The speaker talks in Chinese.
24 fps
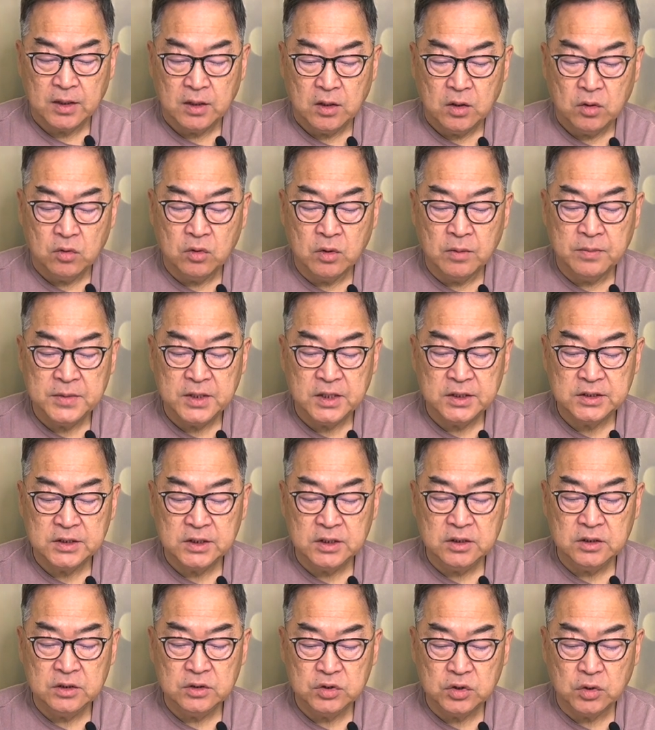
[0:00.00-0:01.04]
我们的
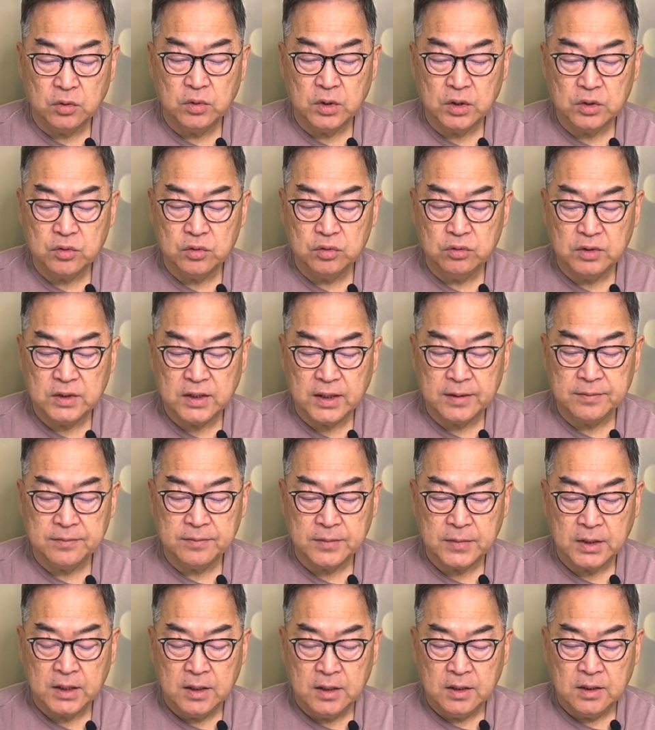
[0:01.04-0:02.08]
心就会枯干。
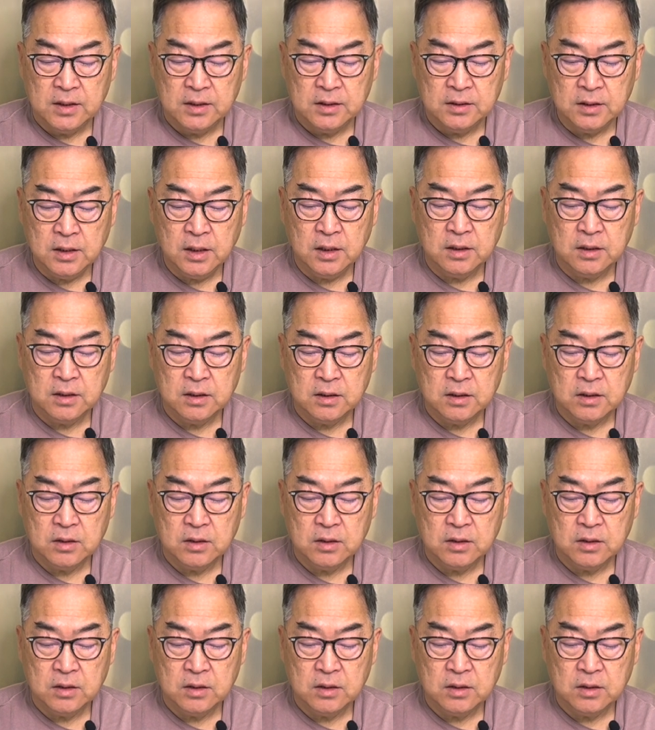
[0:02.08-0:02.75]
那